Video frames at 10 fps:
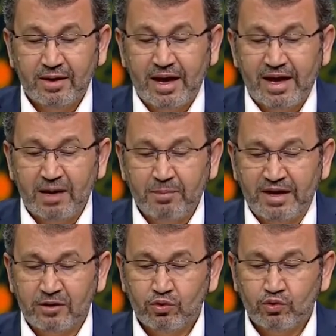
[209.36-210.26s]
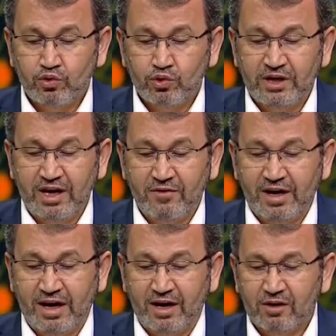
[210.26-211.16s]
Eğer ben Türkiye
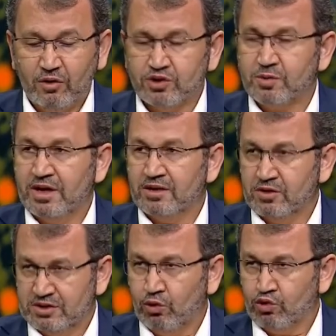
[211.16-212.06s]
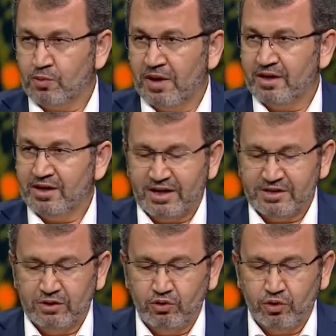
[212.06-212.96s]
veya o zaman işte Osmanlı'yı hmm.
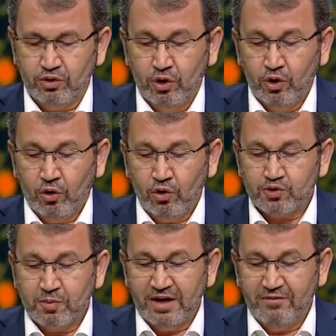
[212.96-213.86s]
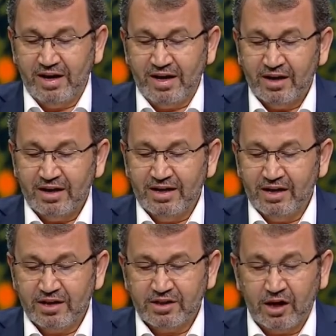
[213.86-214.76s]
kastediyor. Osmanlı ve
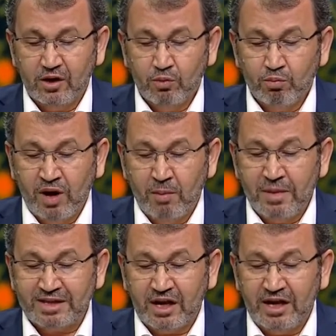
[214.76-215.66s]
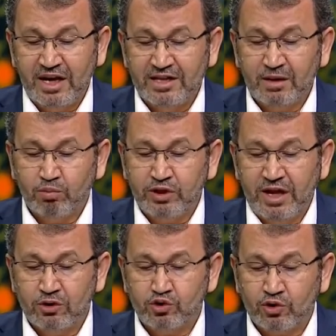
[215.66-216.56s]
İran'da Muhammed aleyhinde bu
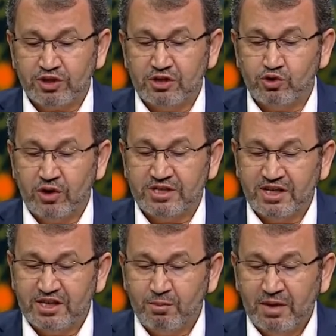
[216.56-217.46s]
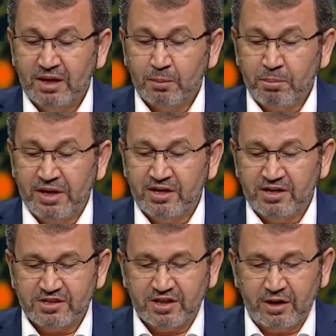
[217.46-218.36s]
denli çok şey söyleseydim beni
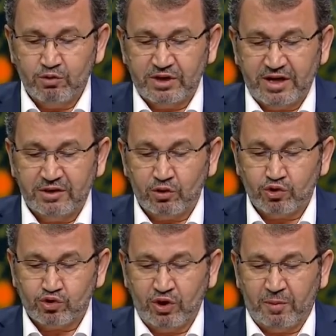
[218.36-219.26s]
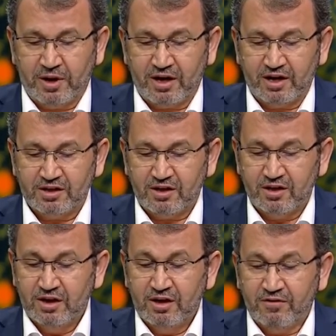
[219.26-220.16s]
ızgara üzerinde rosto yaparlardı.
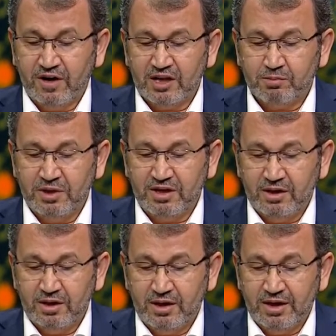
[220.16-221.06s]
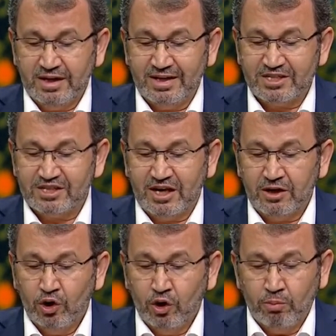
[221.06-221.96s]
Fakat bir
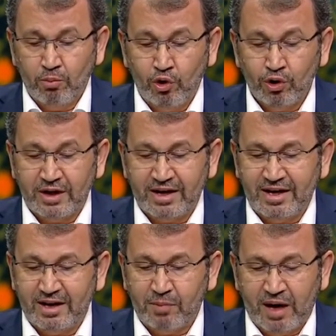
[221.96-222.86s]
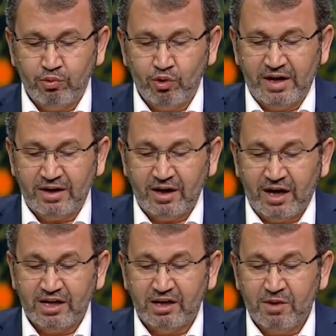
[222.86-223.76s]
Hristiyan Moğolların yani Babürlerin
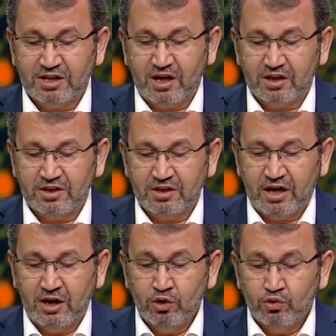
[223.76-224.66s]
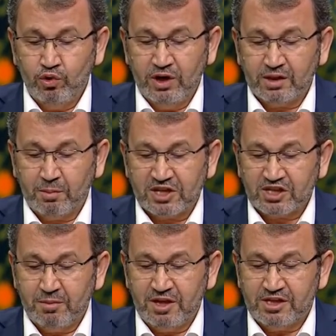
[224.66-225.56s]
hakimiyeti altında dünyada
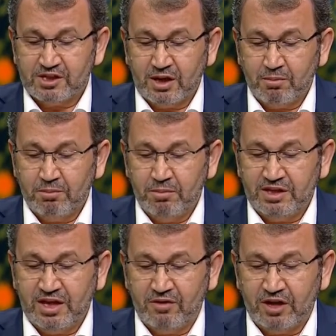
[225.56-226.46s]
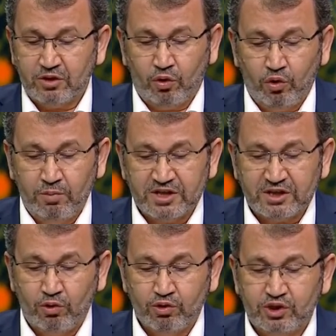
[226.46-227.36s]
başka bir İslami devlette
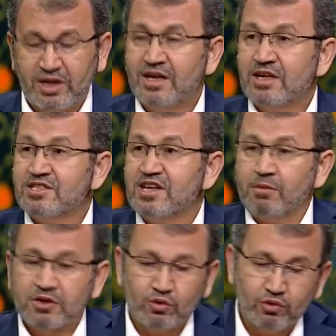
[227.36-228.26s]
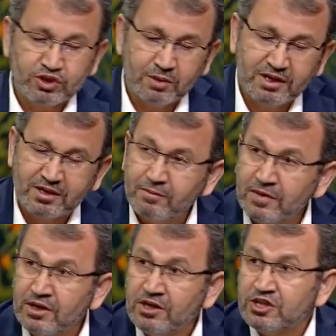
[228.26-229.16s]
olmayacak ölçüde serbest konuşabilir.
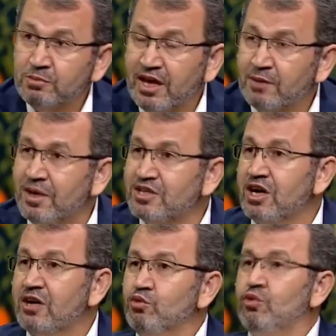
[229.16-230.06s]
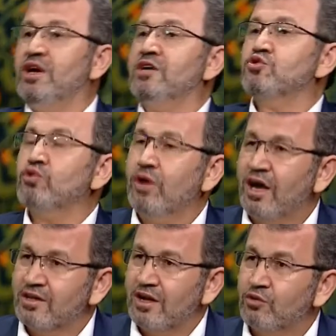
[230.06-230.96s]
Şimdi Ekber Şah güya sulh
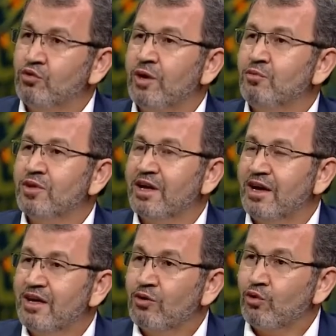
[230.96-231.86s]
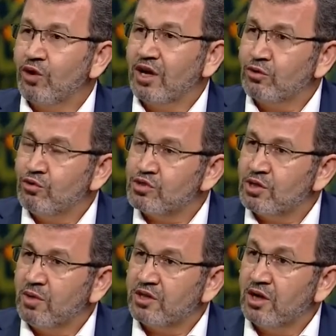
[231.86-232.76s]
adına, güya bunlara kolaylık
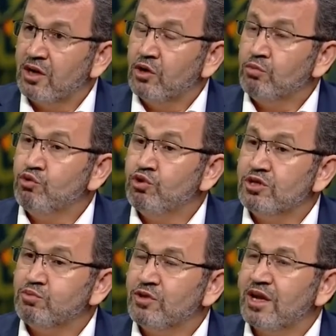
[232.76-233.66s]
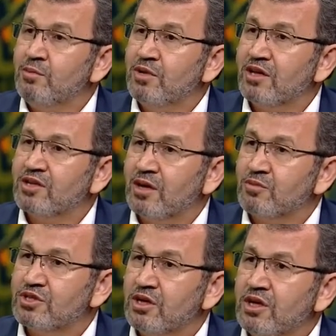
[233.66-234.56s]
gösterme adına müthiş bunlara imkan
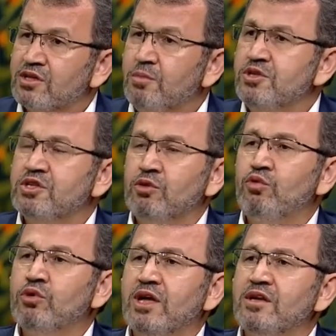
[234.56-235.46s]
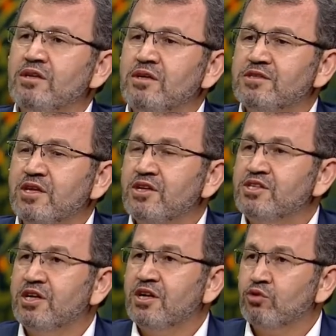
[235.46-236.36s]
tanımış. Demiş ki ülkenin
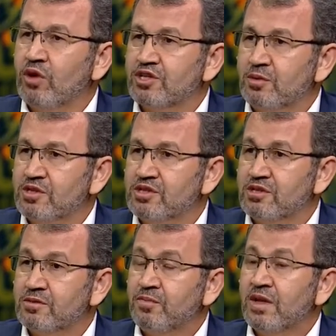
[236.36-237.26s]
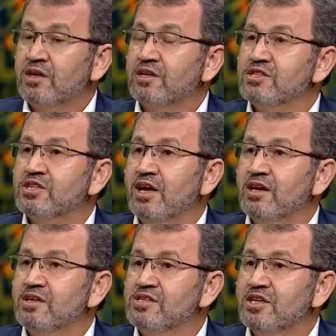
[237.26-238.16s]
istediğiniz yerine dolaşabilirsiniz.
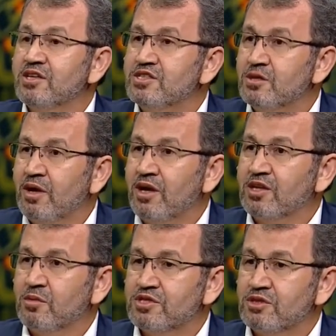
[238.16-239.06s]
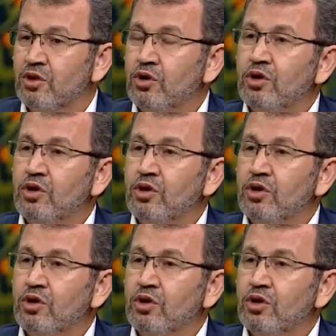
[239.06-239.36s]
Hristiyanlığı istediğiniz gibi anlatabilirsiniz.